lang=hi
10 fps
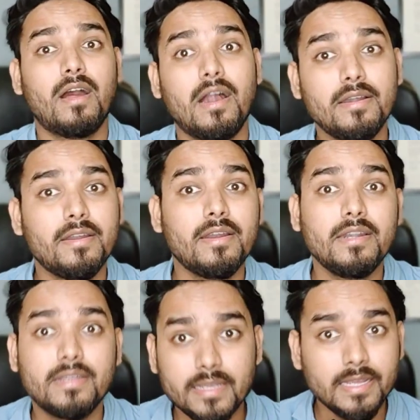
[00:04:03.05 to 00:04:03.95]

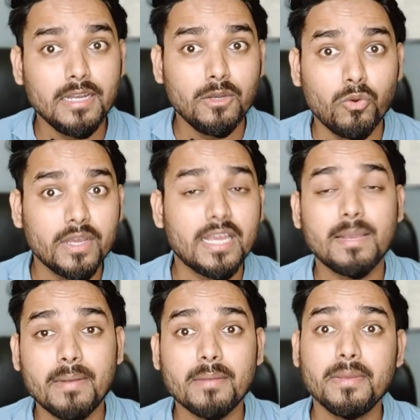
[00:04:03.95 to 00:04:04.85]
हंड्रेड के लो
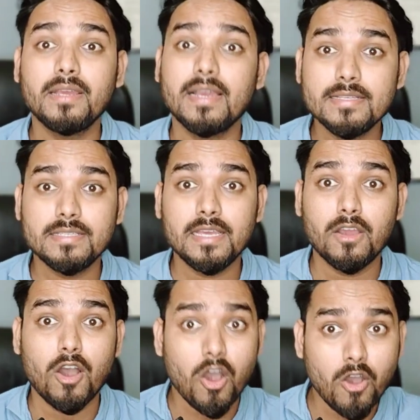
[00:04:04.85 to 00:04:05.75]
एक बार में कैसे
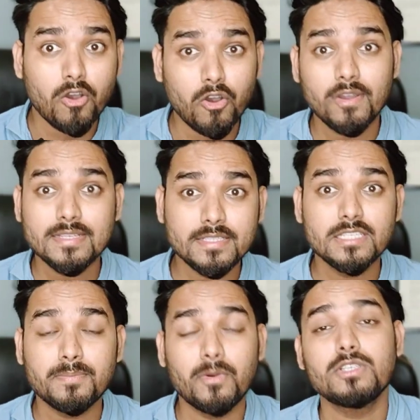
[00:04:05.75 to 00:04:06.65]
हाउ हाउ इज़
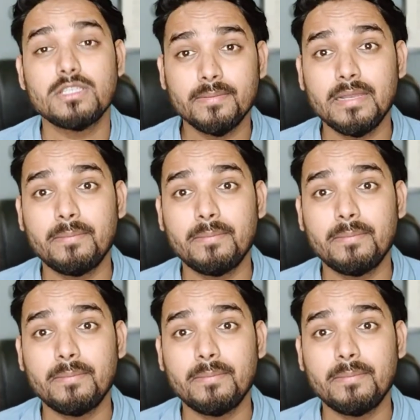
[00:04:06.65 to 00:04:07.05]
दिस पॉसिबल